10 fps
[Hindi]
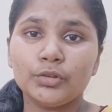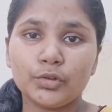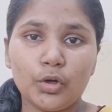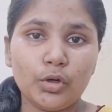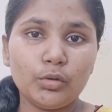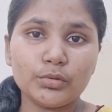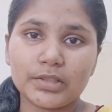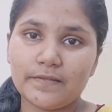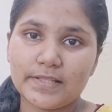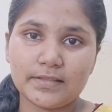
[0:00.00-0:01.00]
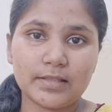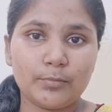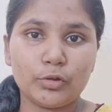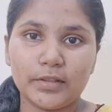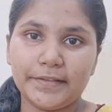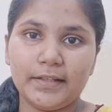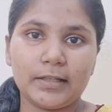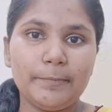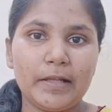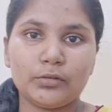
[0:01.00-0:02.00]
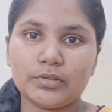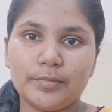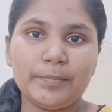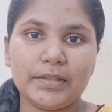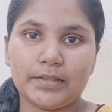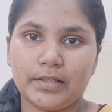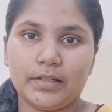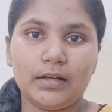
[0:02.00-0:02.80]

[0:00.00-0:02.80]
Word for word: तो उसकी वजह से सब लोग लड़ने लगे पहले तो सबने पंद्रह